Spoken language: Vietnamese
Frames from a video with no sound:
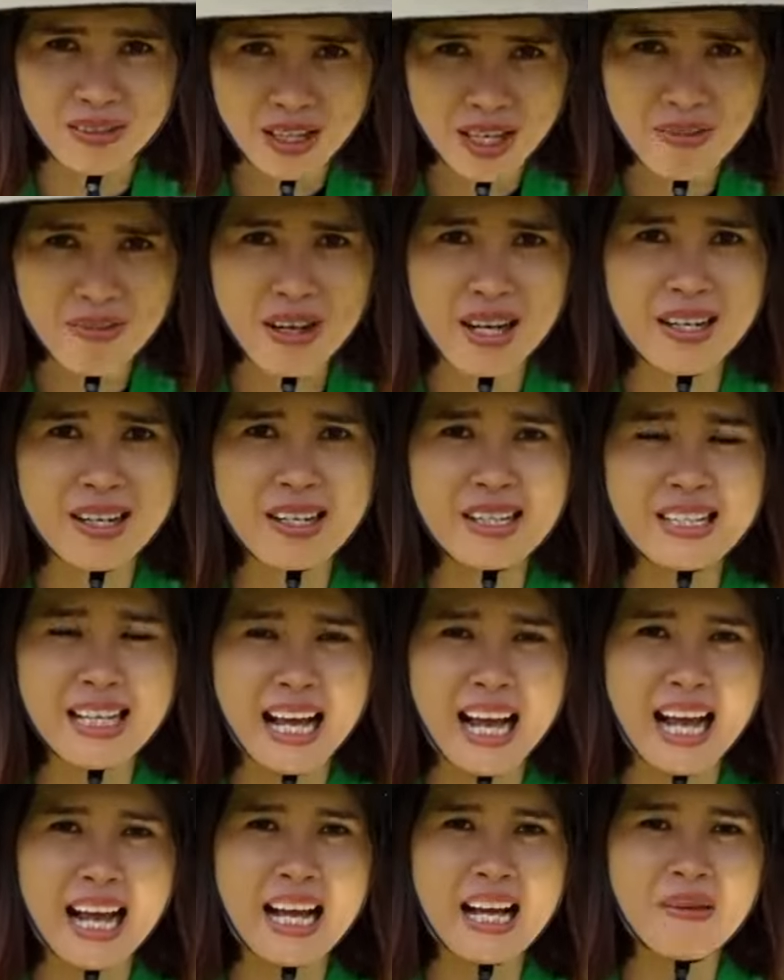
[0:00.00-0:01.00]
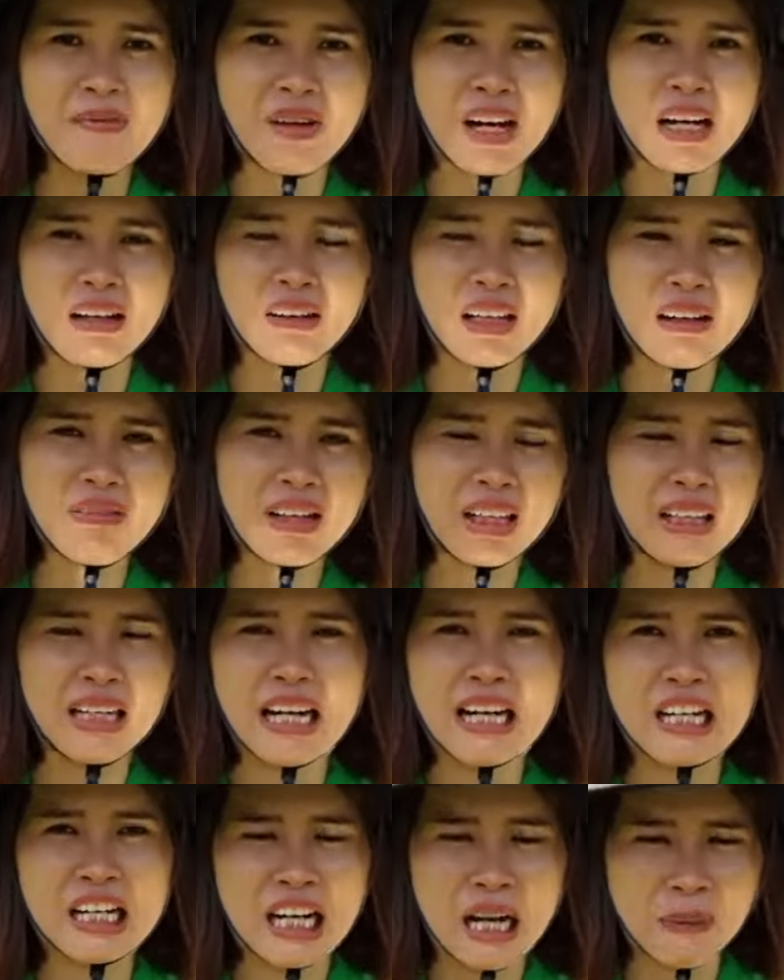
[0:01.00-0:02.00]
đi về nơi xa và cái việc
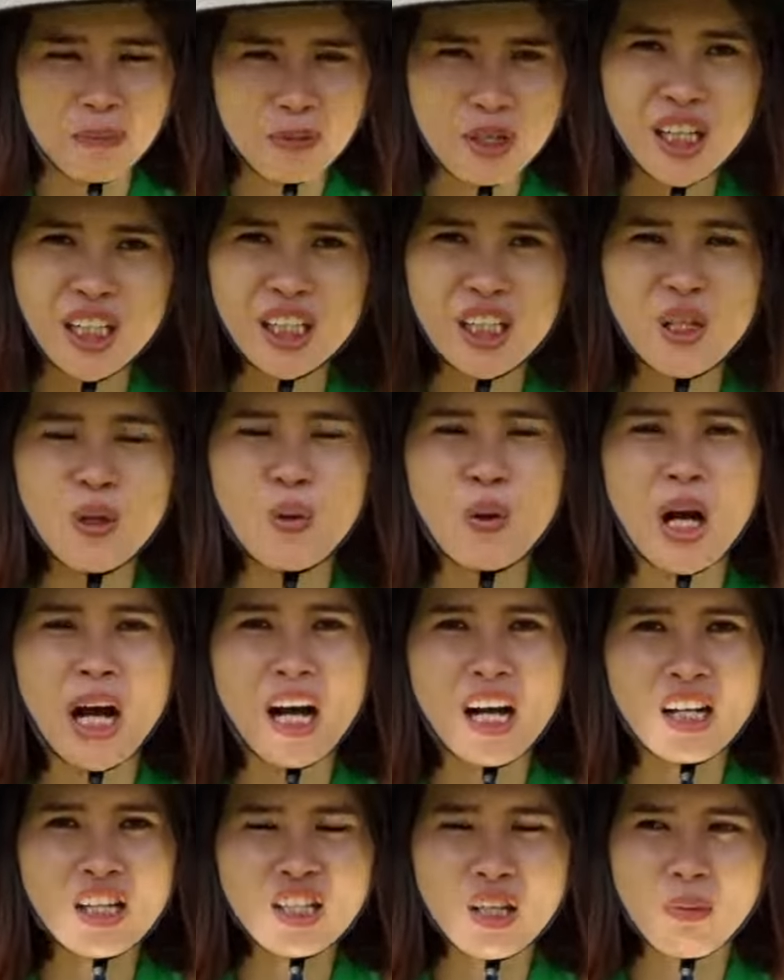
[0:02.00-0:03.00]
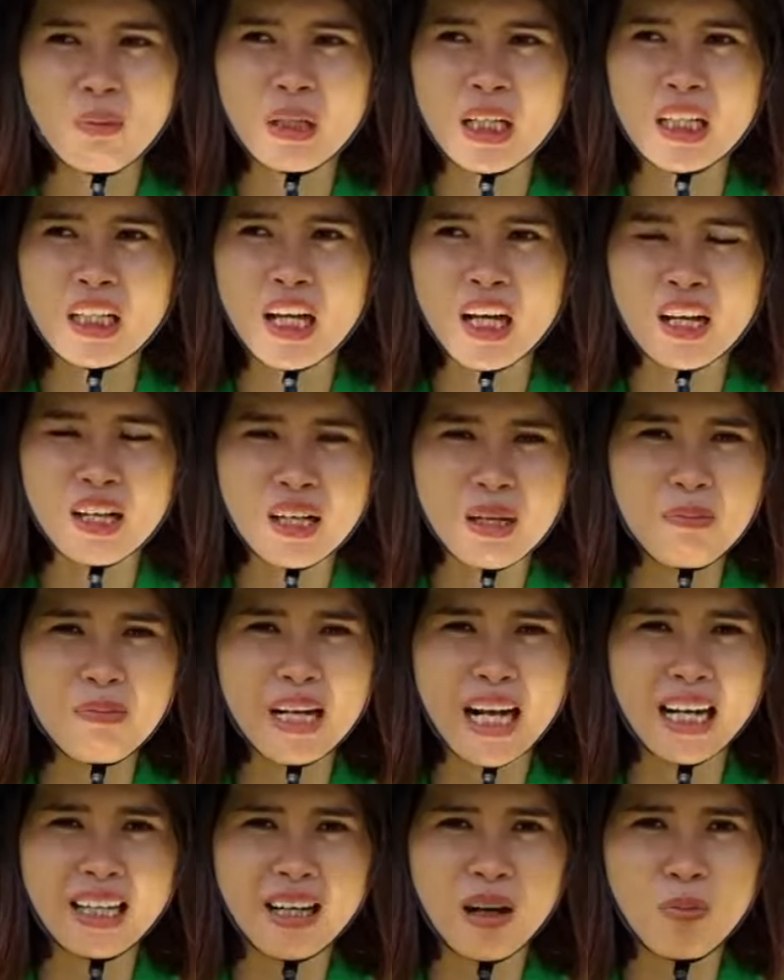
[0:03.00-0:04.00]
này gặp rất nhiều ở trong cái thời
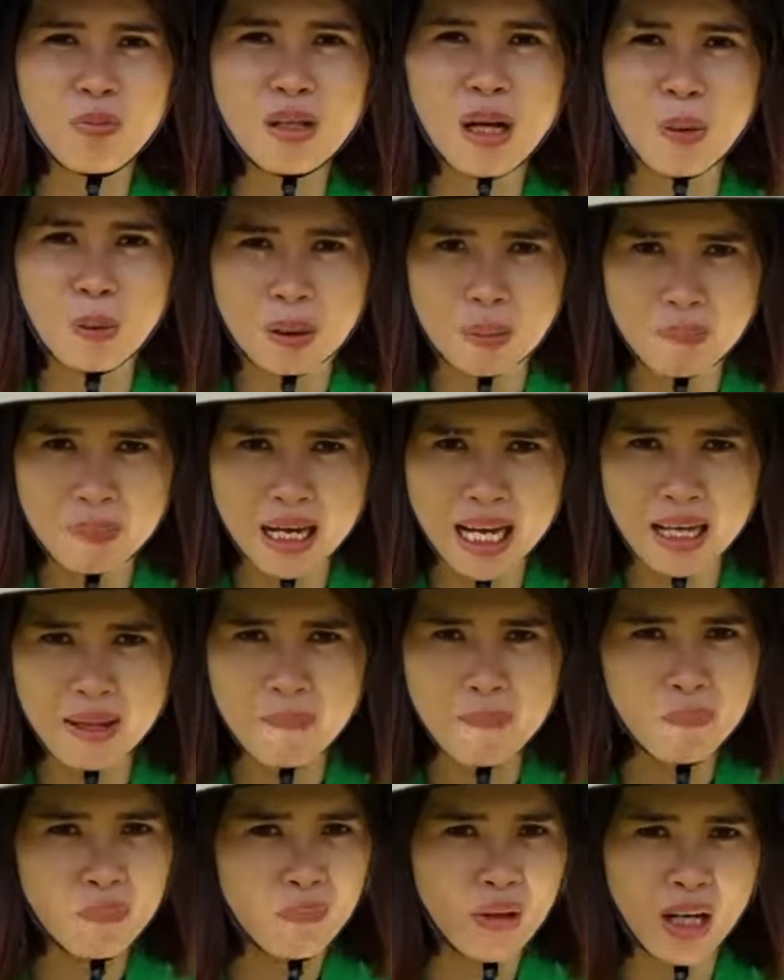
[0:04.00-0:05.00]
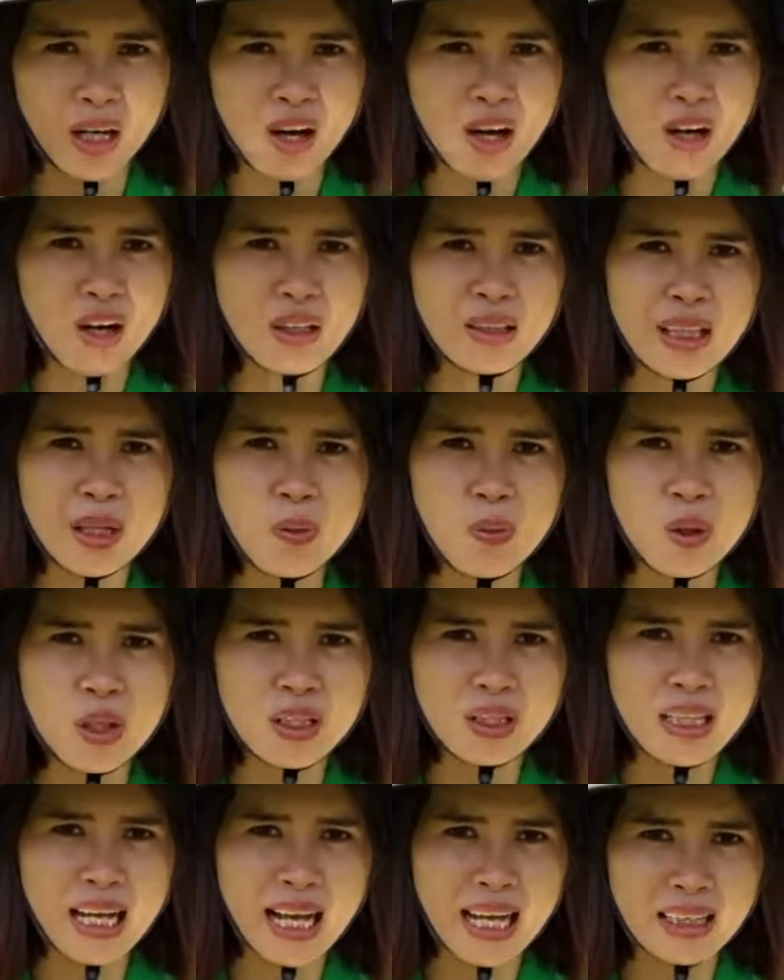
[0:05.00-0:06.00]
điểm nắng nóng đầu năm nay bà con ở tây
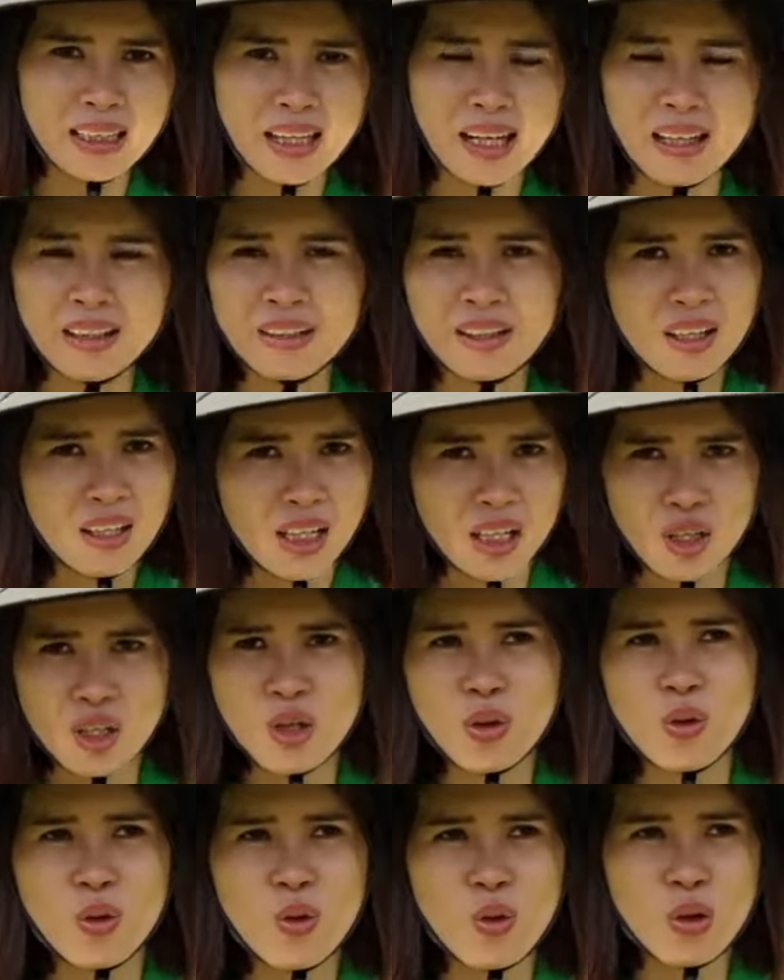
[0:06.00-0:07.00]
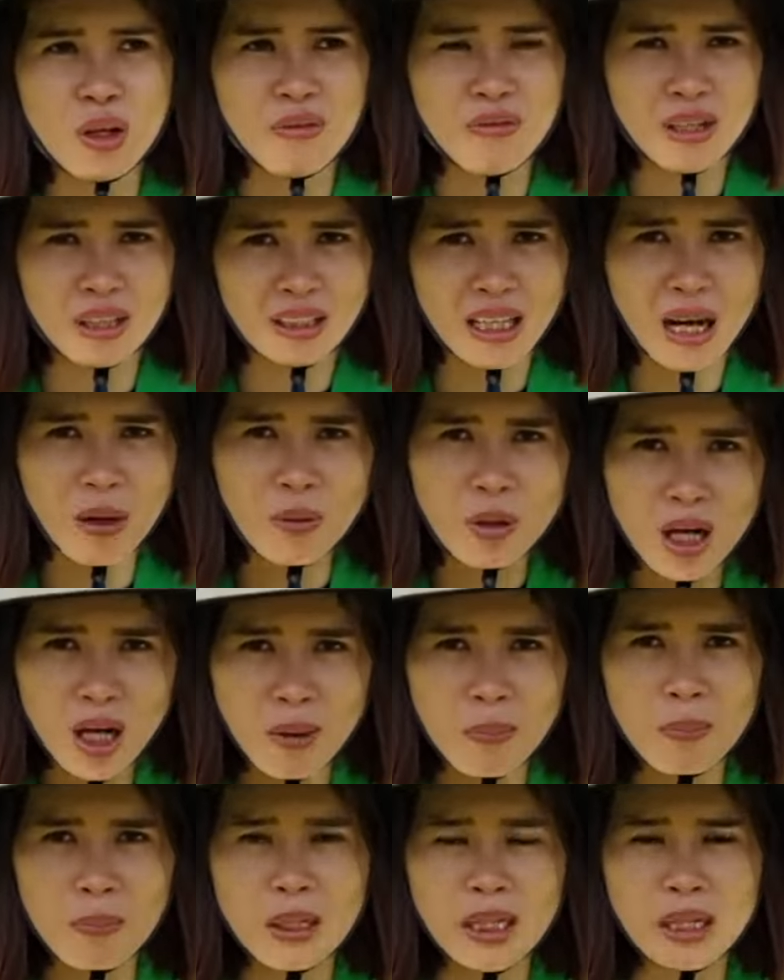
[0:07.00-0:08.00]
nguyên than thở rất là nhiều luôn cái việc tháo
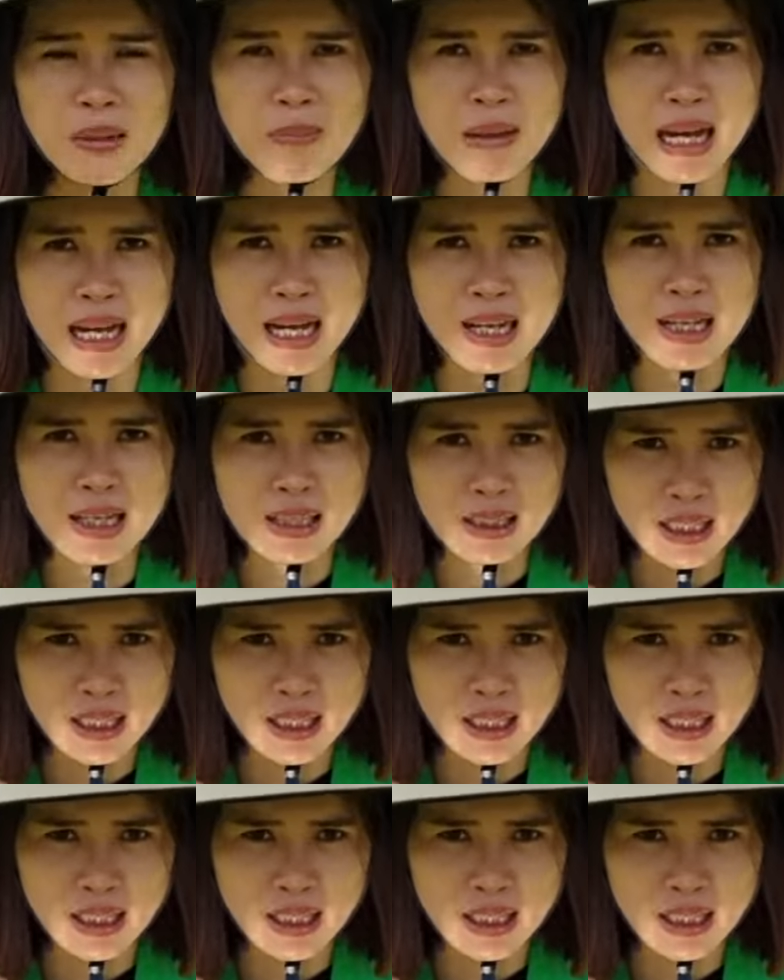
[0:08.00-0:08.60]
khớp khi mà